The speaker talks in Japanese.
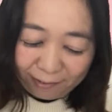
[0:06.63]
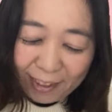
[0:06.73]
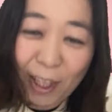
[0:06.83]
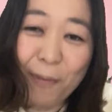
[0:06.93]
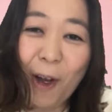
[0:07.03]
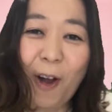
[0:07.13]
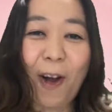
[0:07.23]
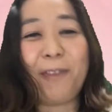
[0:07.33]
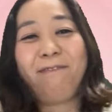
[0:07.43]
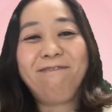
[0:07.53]
どうも
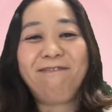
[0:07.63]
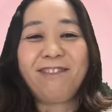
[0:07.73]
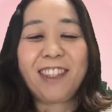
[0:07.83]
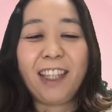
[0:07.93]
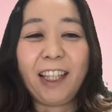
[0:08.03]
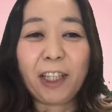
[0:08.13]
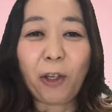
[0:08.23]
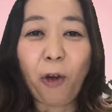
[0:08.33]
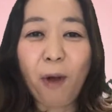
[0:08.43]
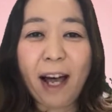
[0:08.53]

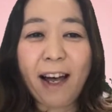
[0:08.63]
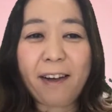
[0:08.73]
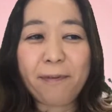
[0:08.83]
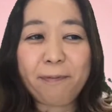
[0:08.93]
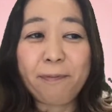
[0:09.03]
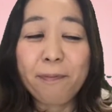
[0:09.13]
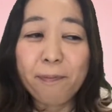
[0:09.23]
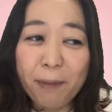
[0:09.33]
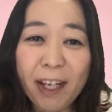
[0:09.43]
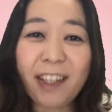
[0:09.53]
今日は
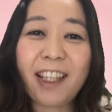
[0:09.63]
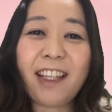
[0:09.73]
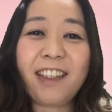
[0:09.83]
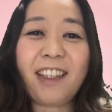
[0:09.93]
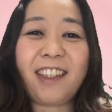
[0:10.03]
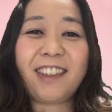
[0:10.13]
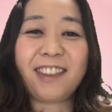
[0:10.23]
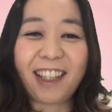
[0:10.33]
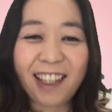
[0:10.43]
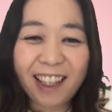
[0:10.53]
バレンタインデーで
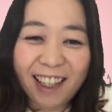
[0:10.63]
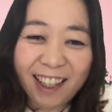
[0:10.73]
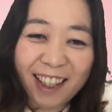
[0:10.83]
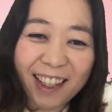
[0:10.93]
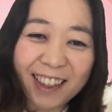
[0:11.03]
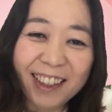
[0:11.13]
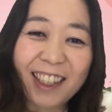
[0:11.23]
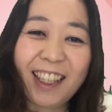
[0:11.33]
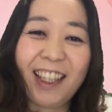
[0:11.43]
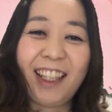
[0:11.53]
すね
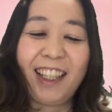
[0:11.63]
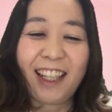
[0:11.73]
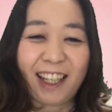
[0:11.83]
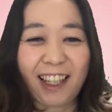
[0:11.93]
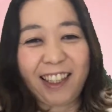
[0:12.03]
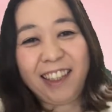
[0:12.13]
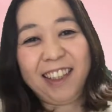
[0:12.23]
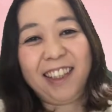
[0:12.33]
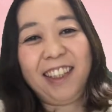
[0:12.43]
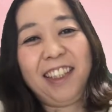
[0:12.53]
は
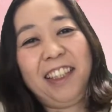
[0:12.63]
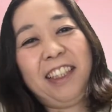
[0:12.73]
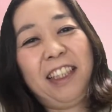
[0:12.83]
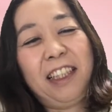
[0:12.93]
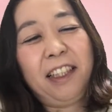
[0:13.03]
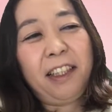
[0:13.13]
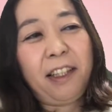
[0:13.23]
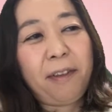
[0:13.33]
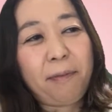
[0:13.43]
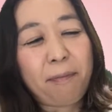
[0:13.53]
い
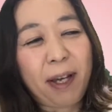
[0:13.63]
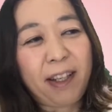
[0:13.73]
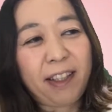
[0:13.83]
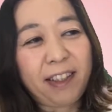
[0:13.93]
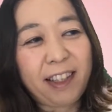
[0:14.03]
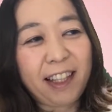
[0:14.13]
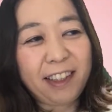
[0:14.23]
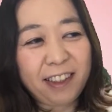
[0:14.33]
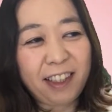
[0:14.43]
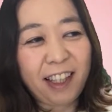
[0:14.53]

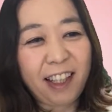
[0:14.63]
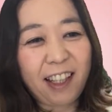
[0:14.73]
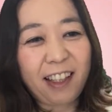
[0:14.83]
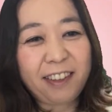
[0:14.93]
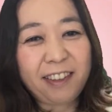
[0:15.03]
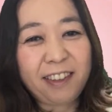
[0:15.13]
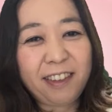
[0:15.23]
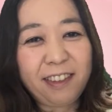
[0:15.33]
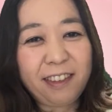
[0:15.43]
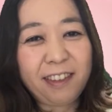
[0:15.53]

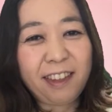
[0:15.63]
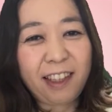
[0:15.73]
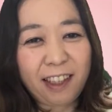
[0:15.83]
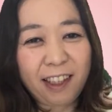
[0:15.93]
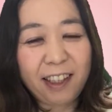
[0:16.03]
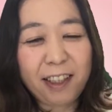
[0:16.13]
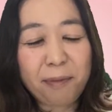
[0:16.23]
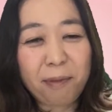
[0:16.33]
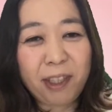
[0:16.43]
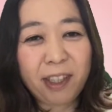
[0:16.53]
バレンタインデーね
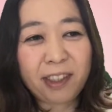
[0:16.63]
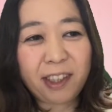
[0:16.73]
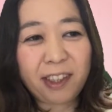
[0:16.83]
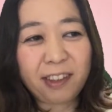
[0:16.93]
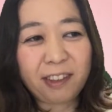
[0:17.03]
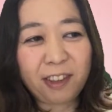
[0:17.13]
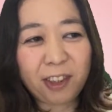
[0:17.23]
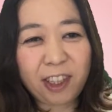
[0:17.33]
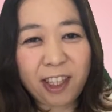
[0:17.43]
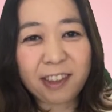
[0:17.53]
皆さん好
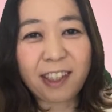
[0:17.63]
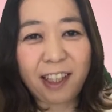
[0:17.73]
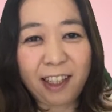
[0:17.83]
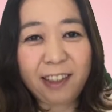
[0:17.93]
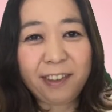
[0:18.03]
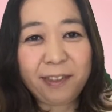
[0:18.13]
きですか